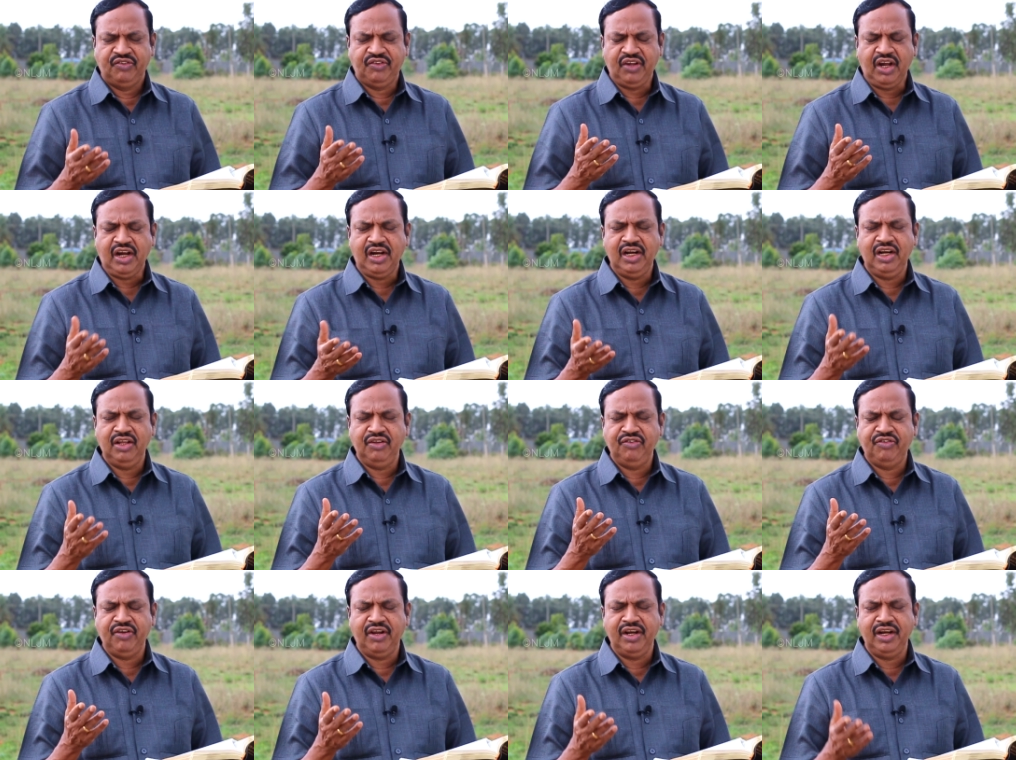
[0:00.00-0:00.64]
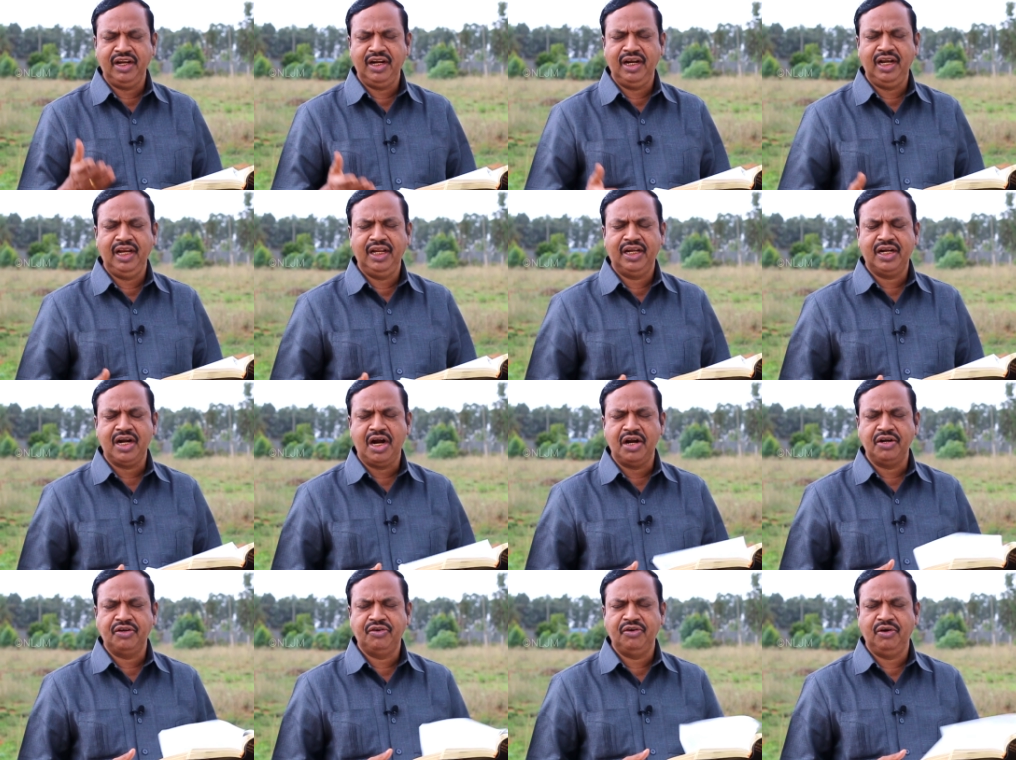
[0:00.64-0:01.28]
சகல ஜனங்களை
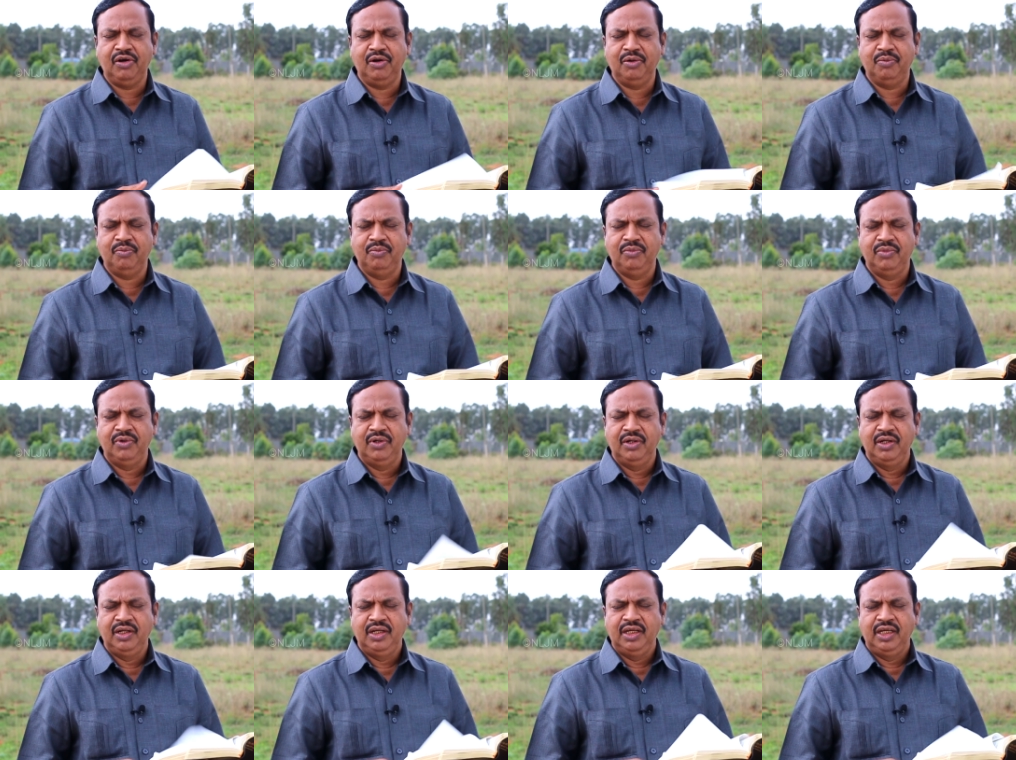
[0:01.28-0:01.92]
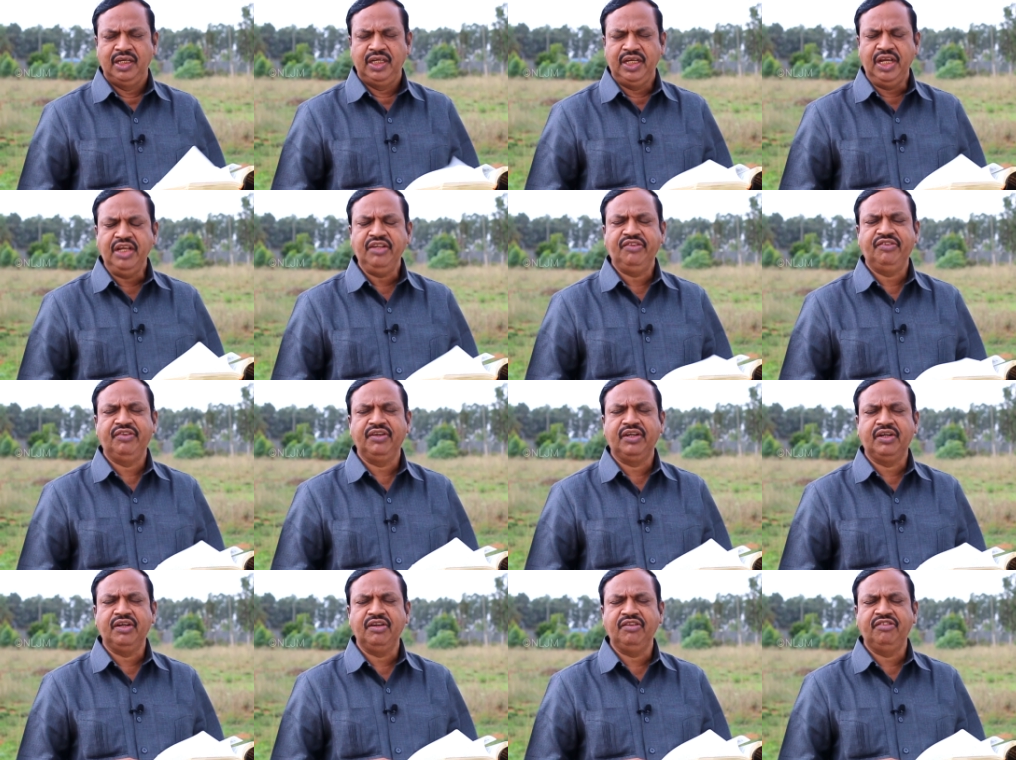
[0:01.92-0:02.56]
காட்டிலும்
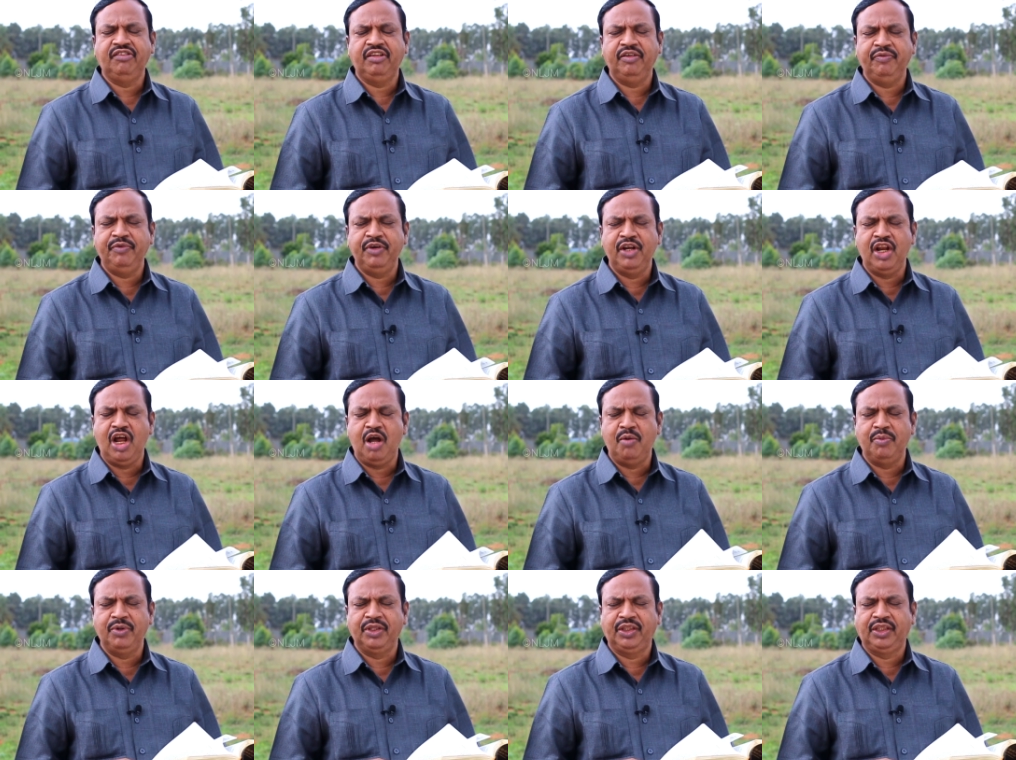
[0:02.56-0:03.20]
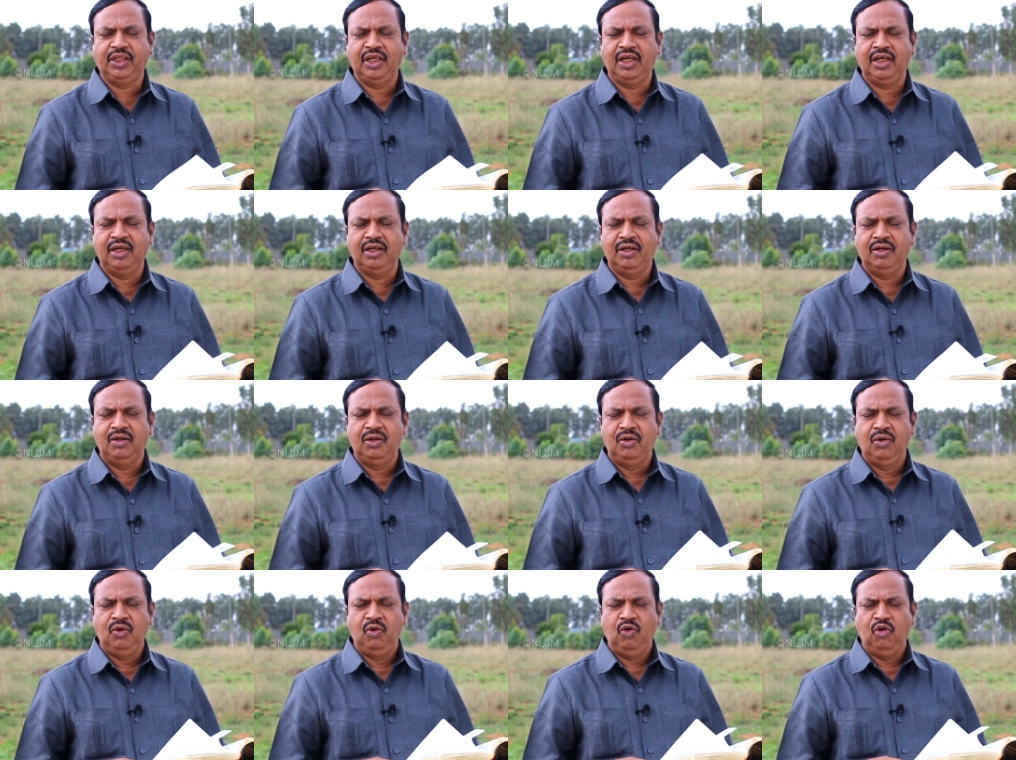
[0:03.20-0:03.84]
இயேசு கிறிஸ்துவின் நாமத்தில்
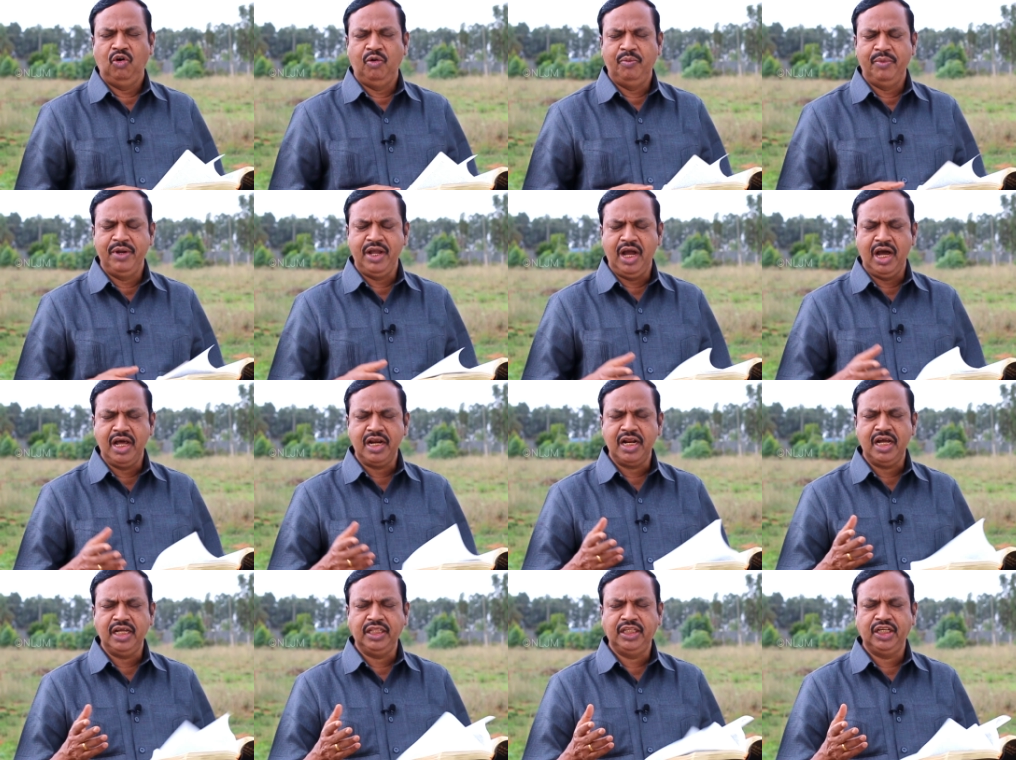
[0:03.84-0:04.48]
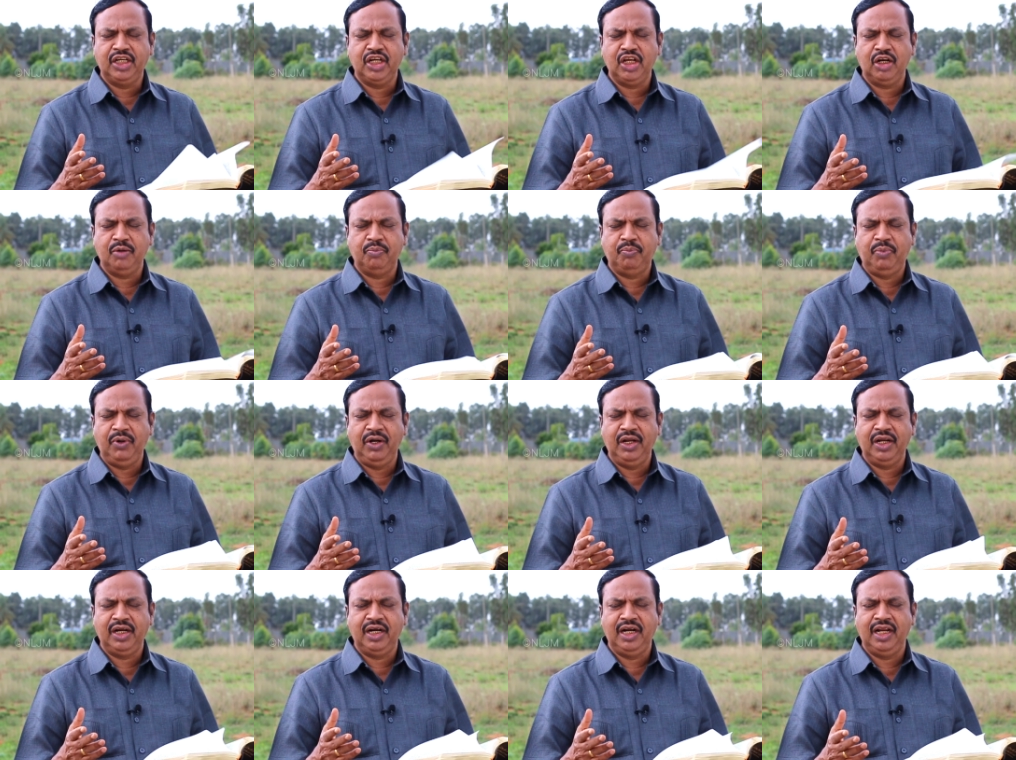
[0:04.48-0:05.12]
உம்மை ஆராதிக்கிற
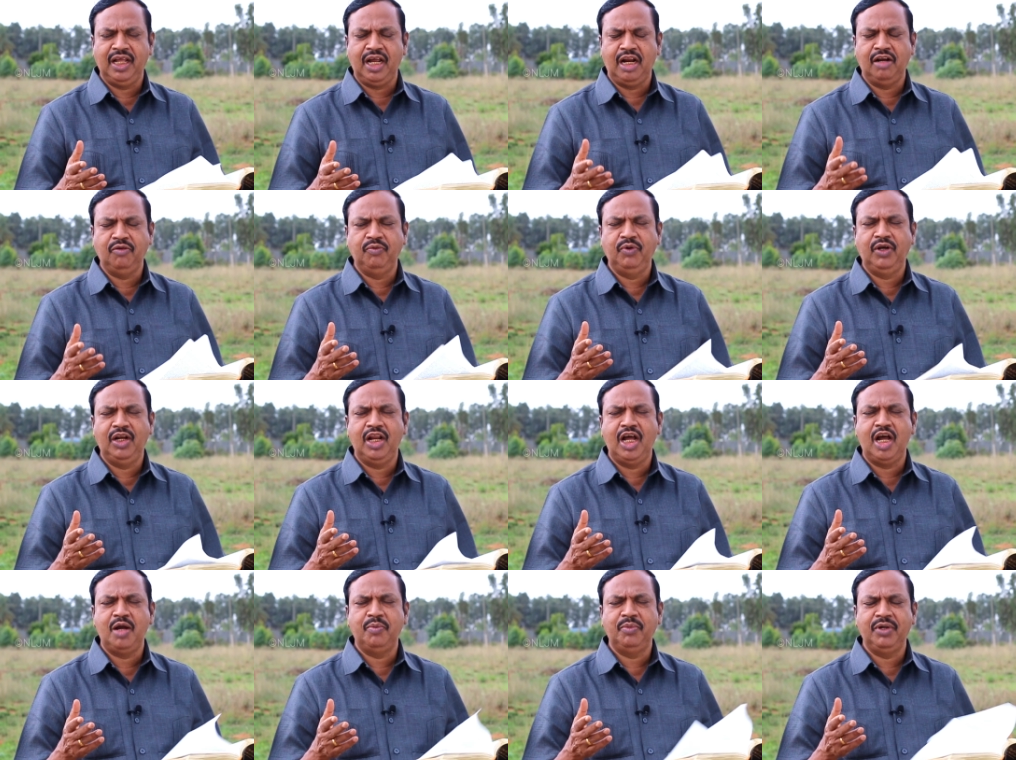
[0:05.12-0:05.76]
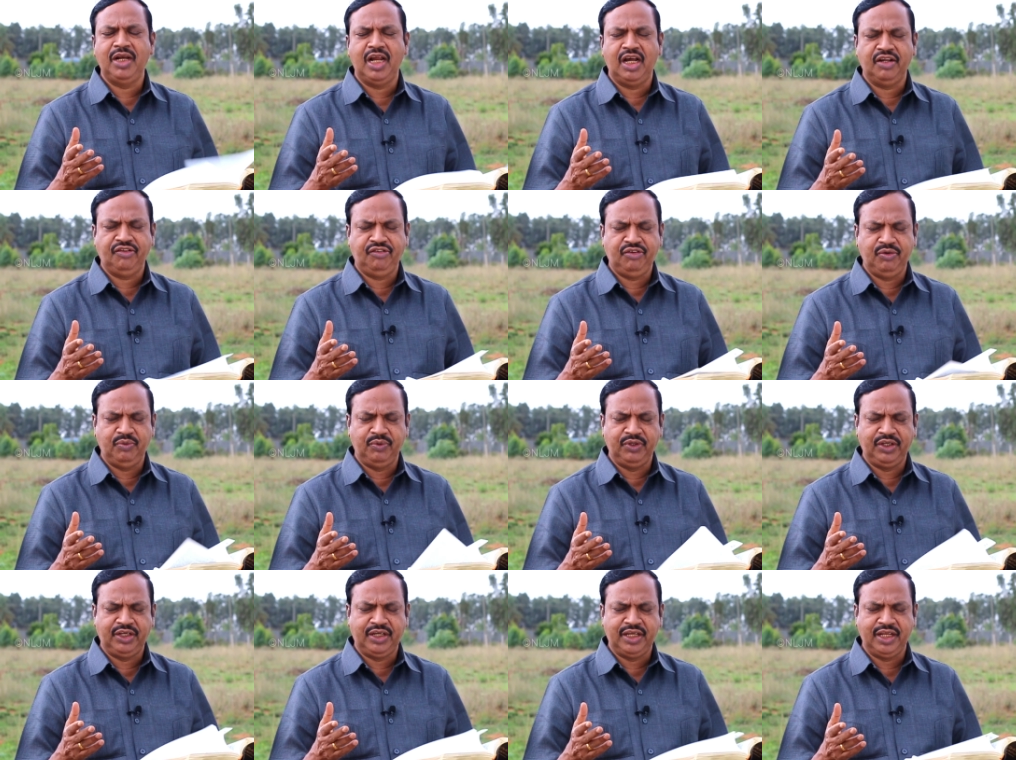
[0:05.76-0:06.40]
பிள்ளைகளை அளவில்லாமல்
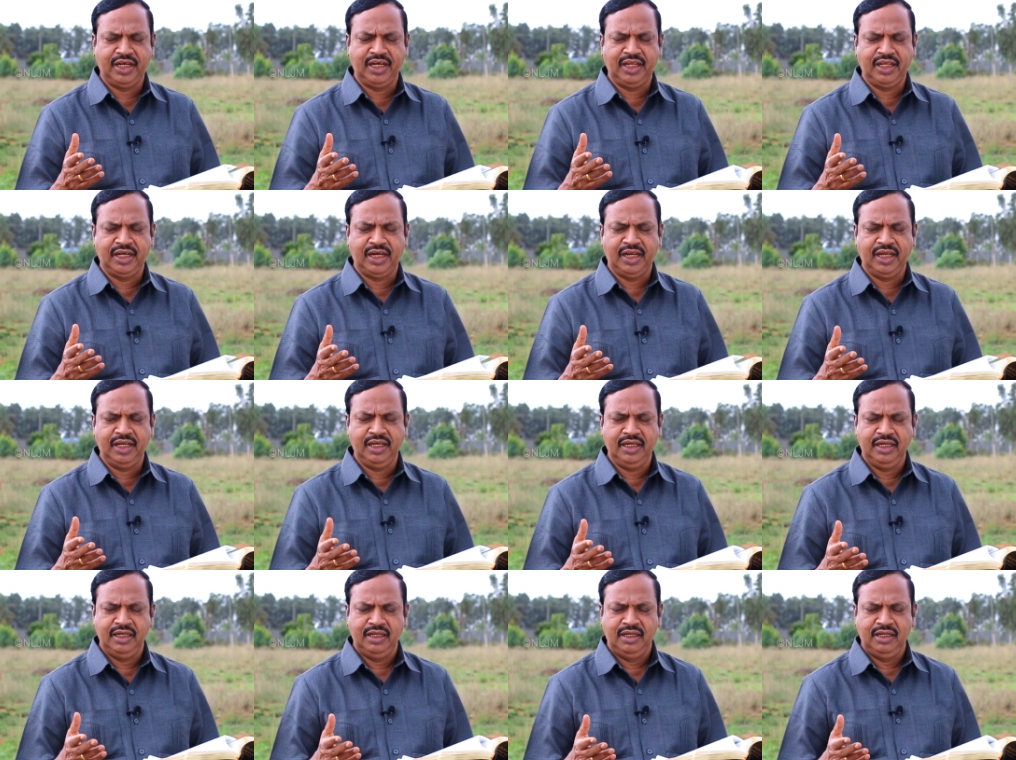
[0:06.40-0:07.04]
ஆசிர்வதிக்கிறீரே